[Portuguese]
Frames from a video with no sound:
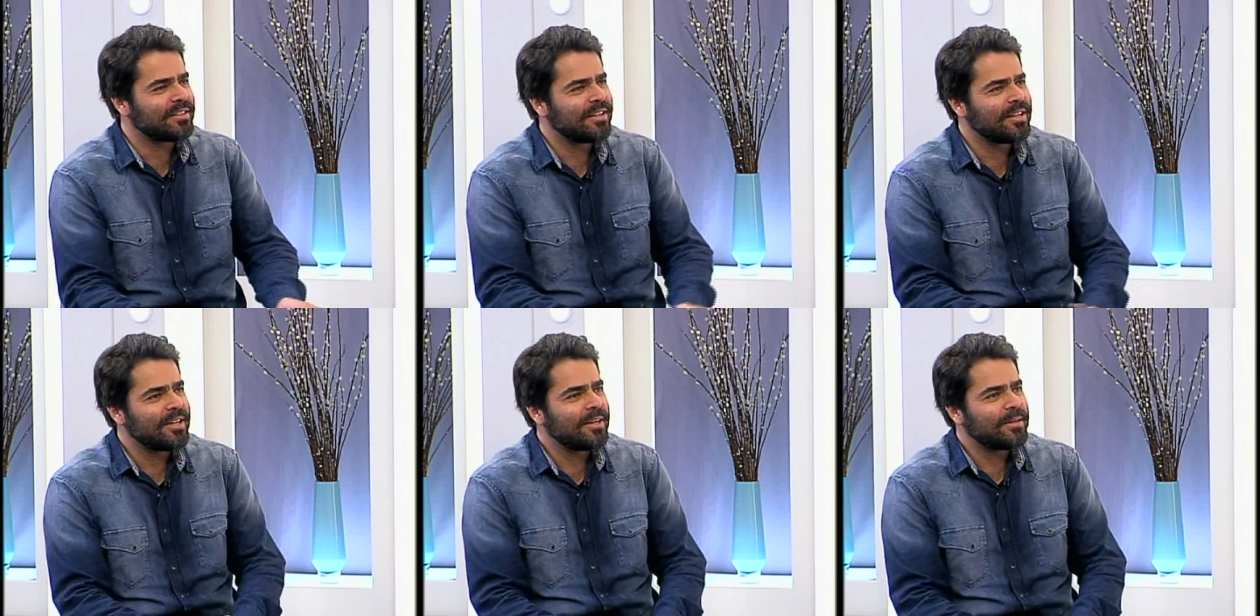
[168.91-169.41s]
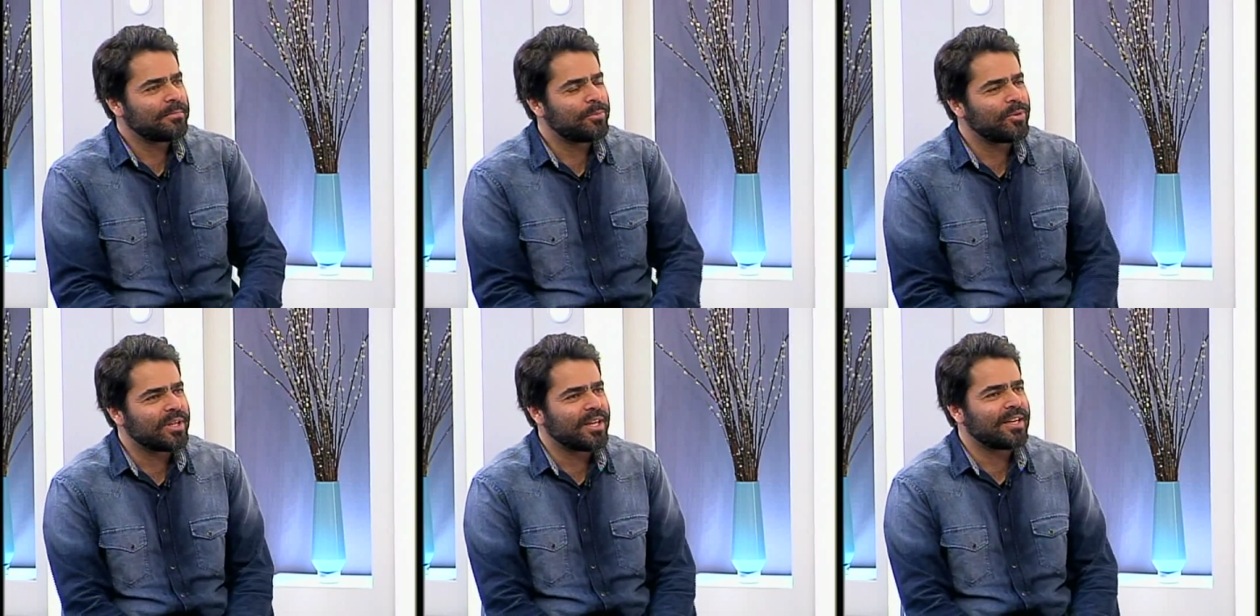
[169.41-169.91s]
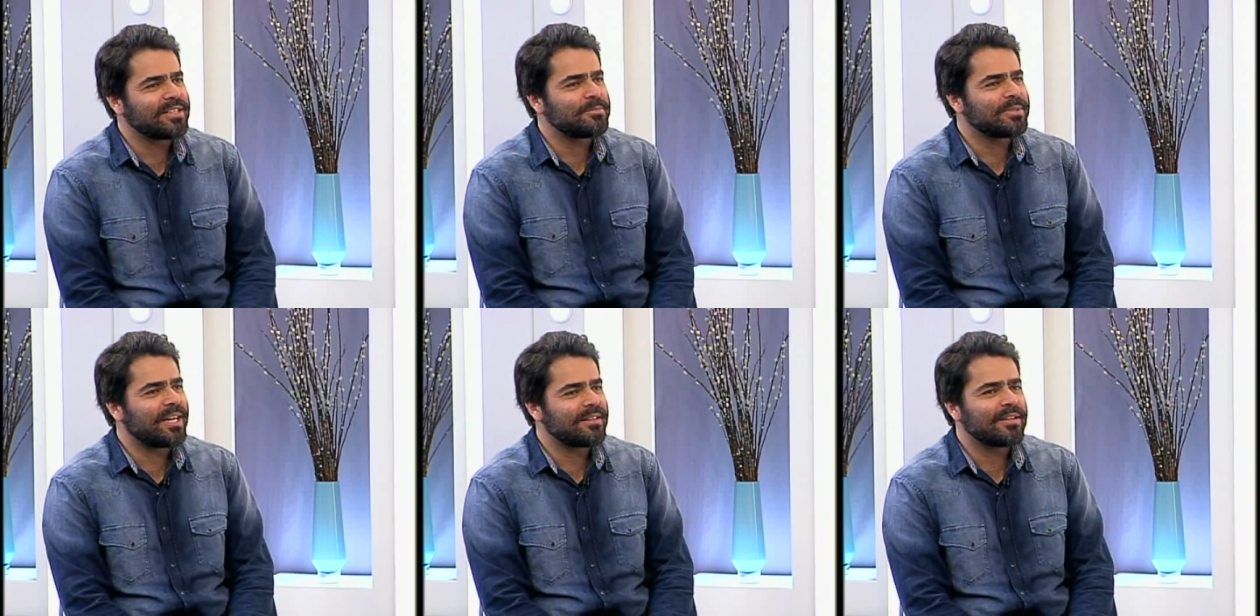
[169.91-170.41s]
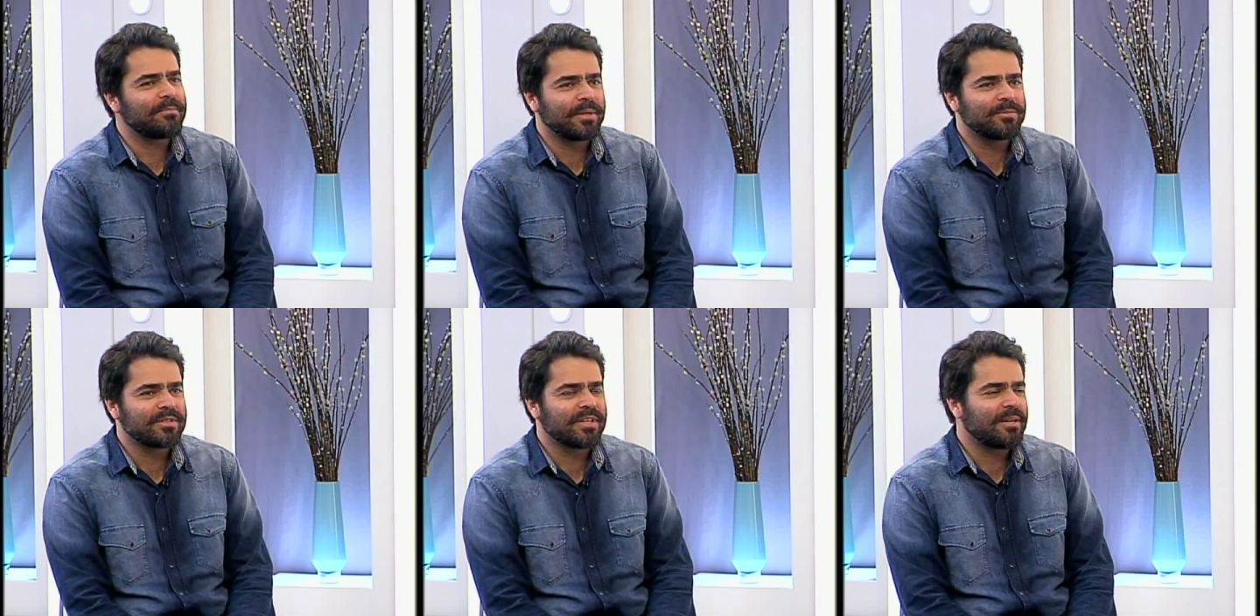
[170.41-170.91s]
Tá. Porque a intimidade
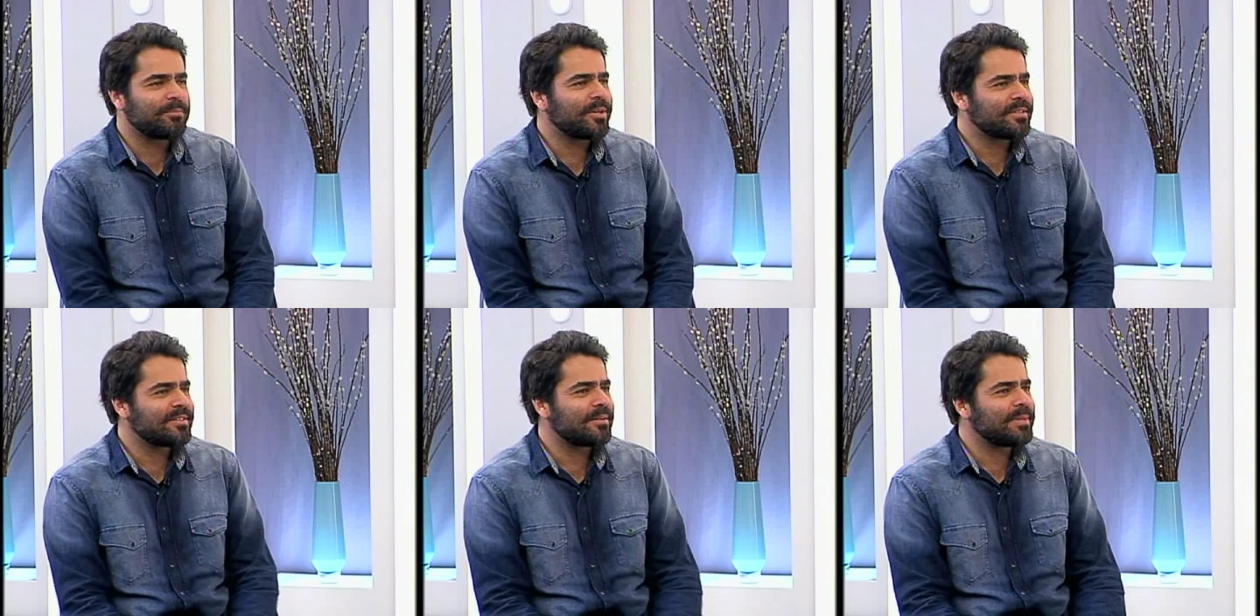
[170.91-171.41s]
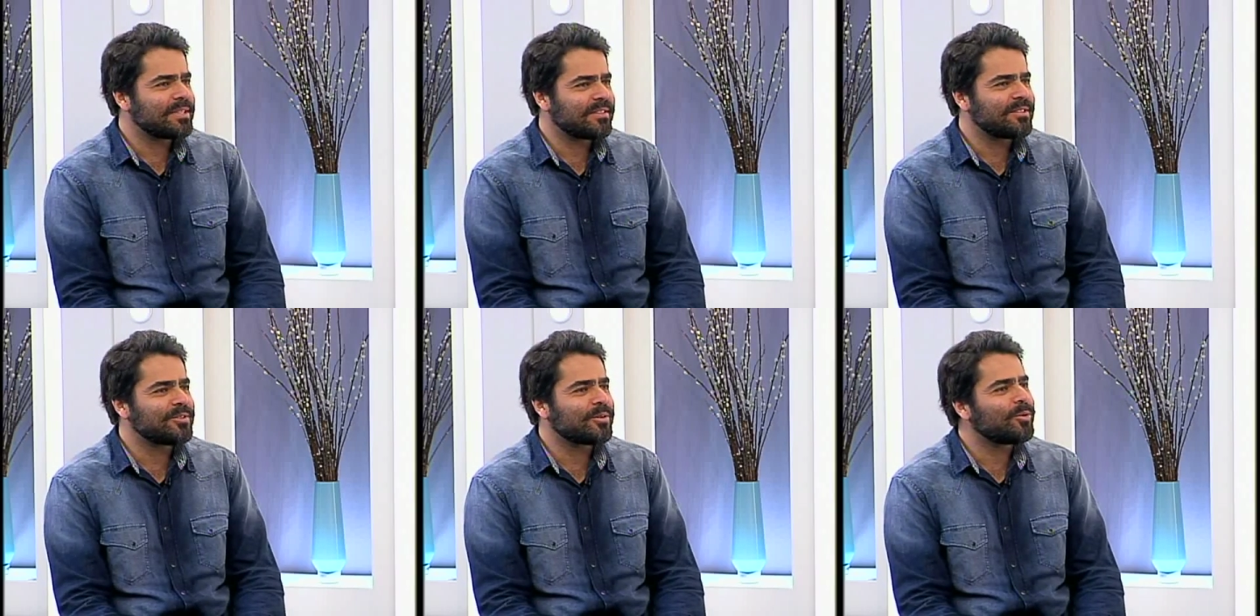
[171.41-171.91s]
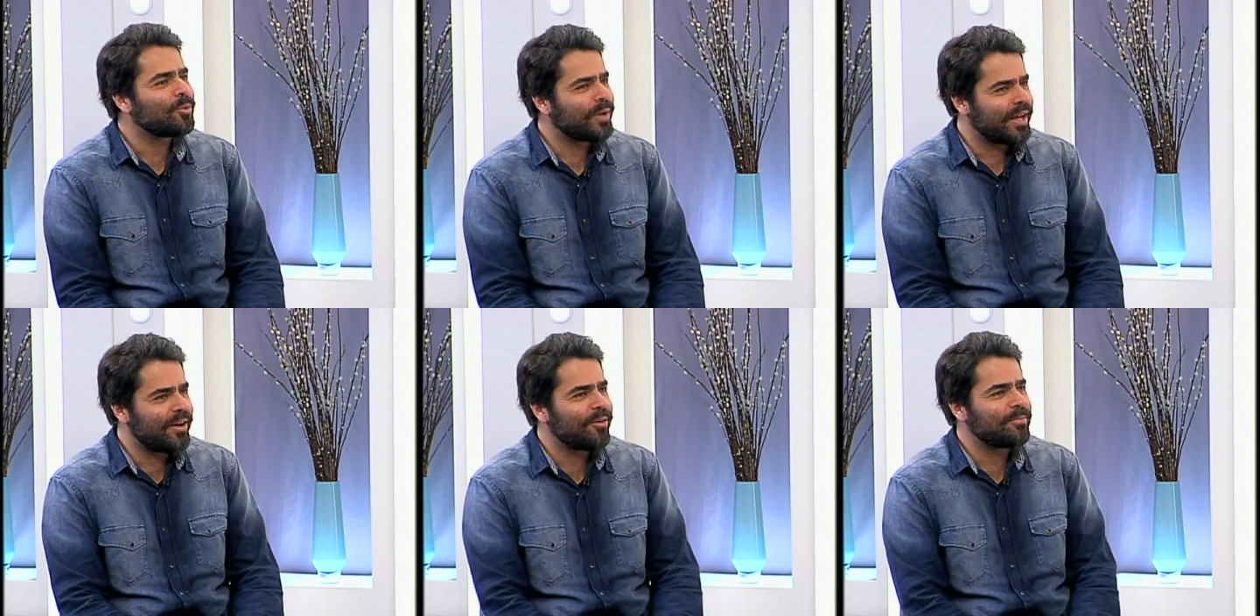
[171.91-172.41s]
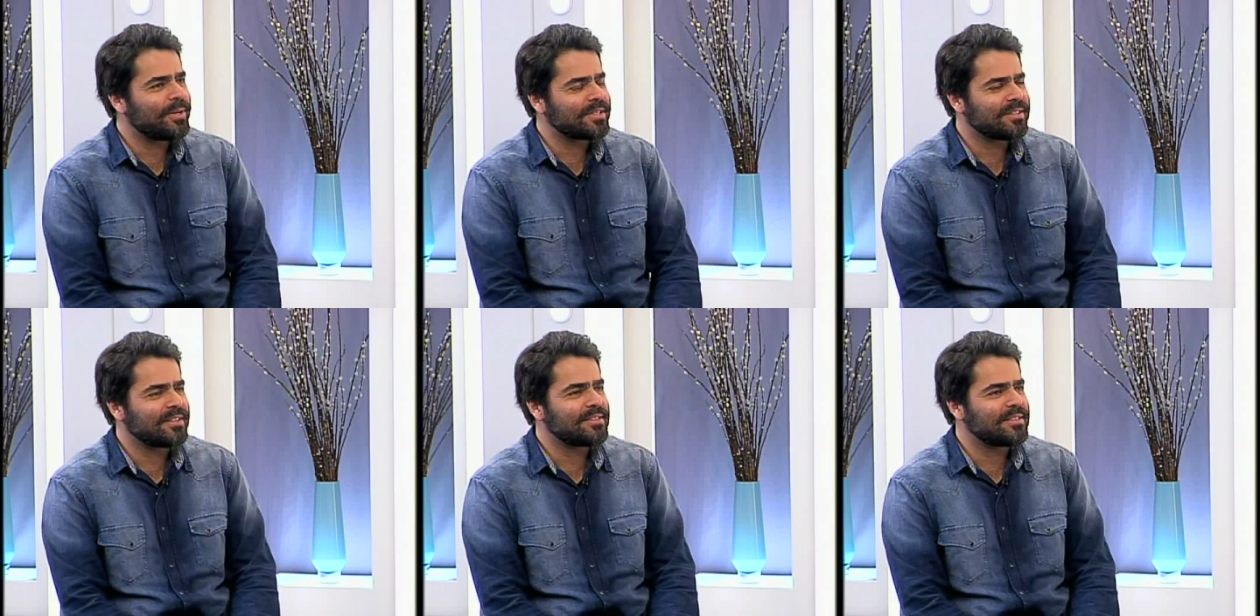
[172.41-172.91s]
sabemos que ela pode ser bastante cruel,
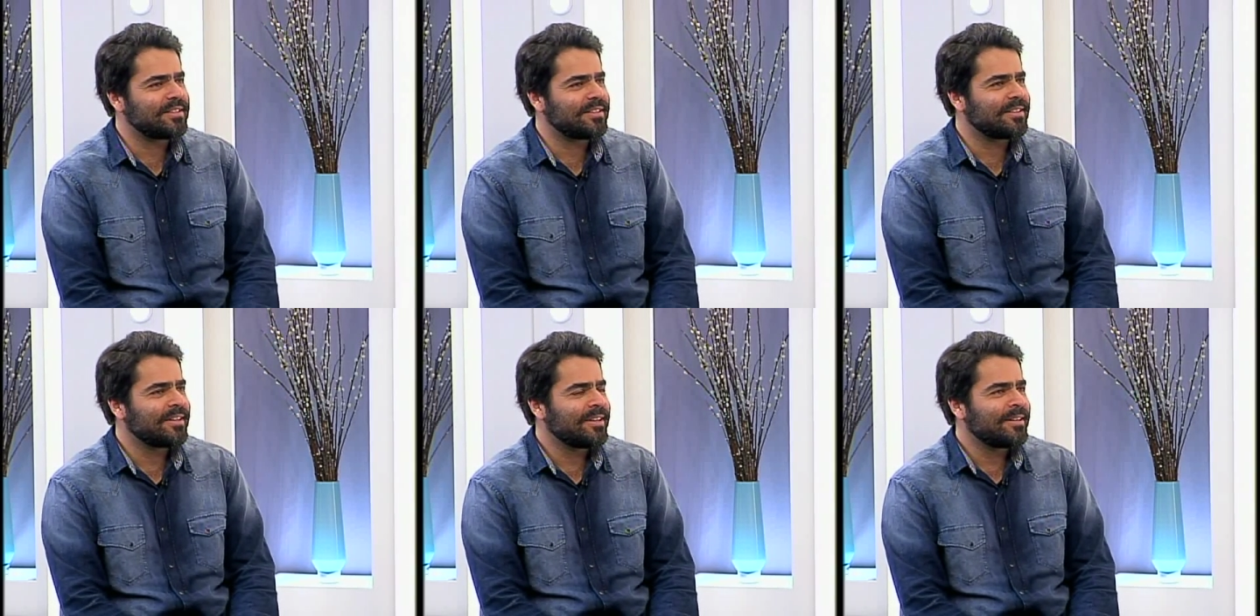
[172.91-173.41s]
bastante.